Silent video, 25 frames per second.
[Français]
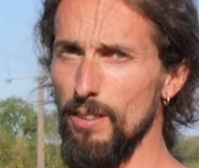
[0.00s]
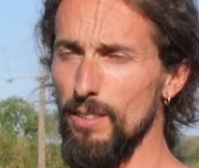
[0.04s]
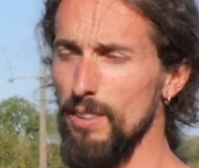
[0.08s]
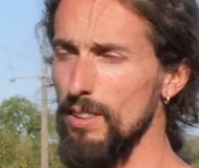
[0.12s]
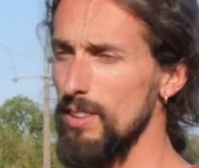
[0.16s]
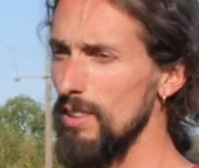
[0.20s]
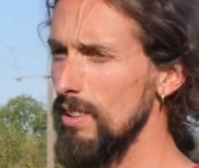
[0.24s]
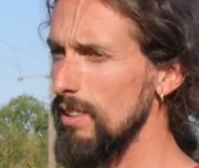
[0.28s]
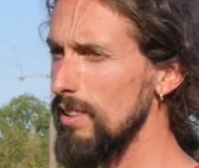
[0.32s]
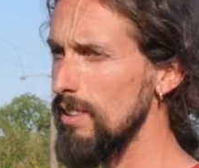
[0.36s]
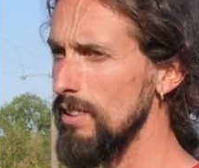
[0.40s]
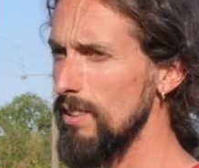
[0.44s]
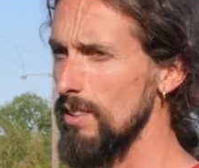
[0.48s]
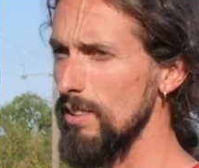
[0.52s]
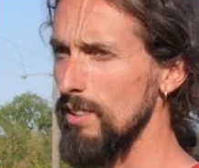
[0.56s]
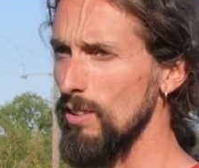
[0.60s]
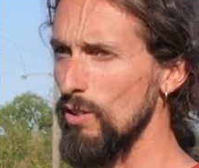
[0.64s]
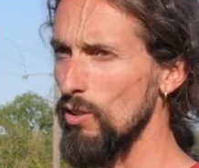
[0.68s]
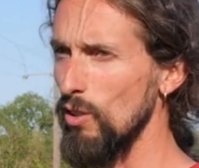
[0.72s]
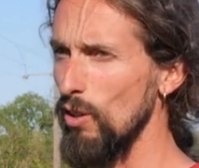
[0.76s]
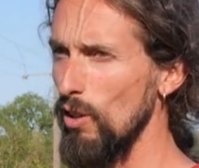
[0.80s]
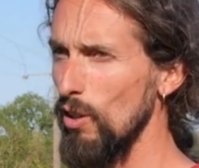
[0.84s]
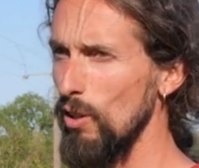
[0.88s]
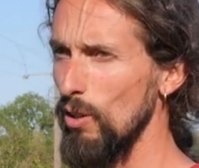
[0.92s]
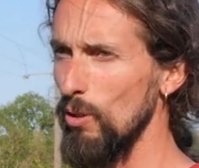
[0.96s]
des
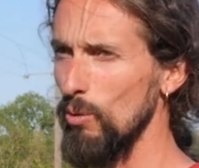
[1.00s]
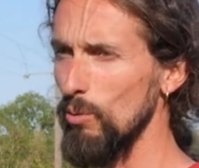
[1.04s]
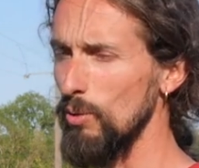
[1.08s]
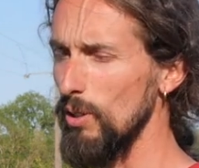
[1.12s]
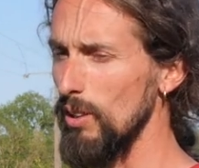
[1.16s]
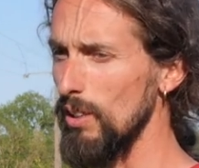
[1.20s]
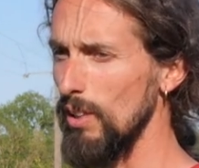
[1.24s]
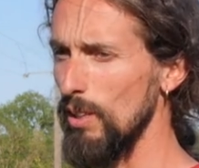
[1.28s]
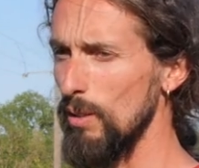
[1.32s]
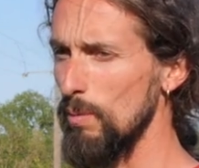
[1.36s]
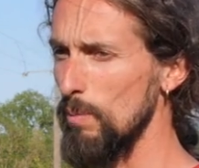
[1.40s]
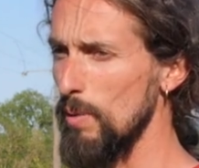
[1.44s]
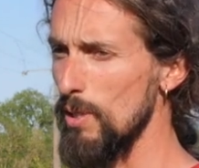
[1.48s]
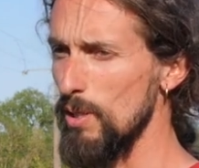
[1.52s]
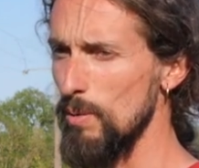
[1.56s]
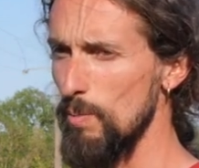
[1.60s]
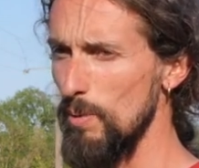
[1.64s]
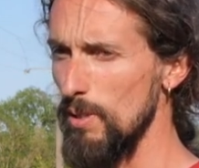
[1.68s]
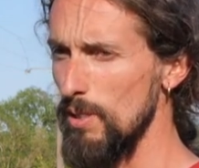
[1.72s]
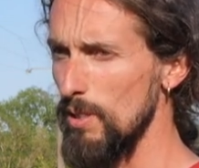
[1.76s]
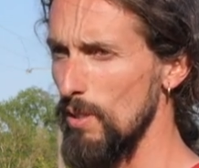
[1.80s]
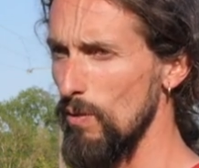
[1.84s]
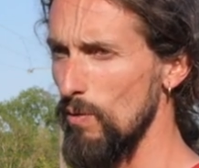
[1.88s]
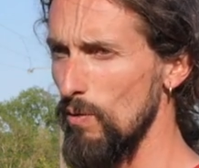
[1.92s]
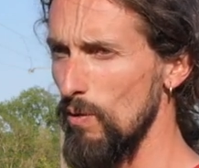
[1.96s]
éliciteurs ou des traitements
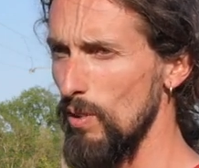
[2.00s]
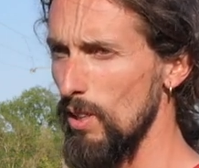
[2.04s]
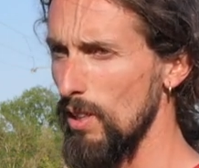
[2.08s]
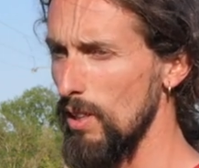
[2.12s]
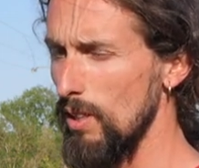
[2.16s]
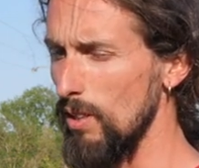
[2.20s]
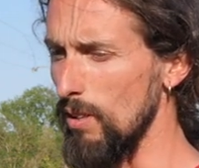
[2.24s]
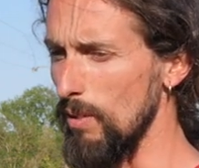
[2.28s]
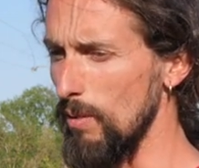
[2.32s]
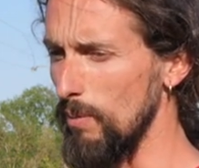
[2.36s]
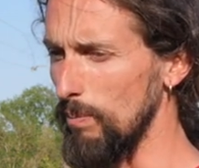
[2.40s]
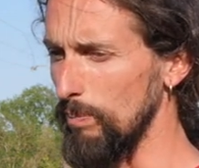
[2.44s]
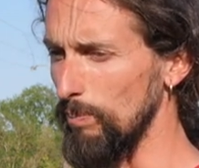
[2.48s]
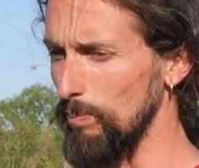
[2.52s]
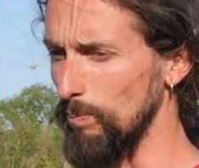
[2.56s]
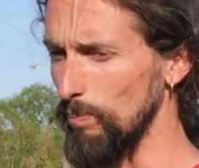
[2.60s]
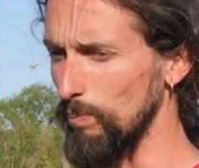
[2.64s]
spécifiques euh,